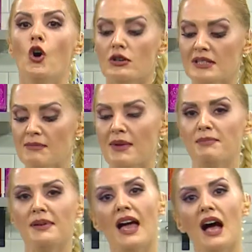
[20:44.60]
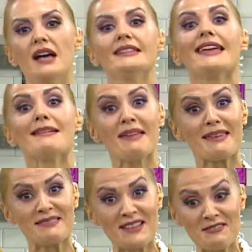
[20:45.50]
O sebeple ana
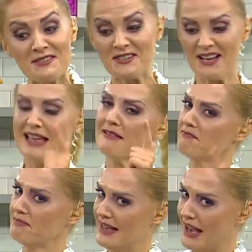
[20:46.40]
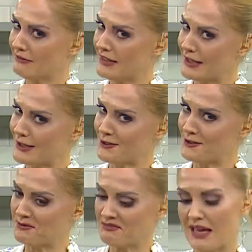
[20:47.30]
yemeğim tavuk, pilavdaki
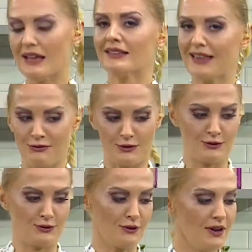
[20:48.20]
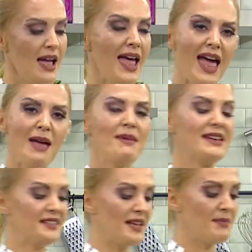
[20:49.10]
suyum da tavuk suyu. Hemen
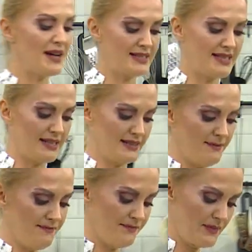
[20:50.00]
işe başlayalım.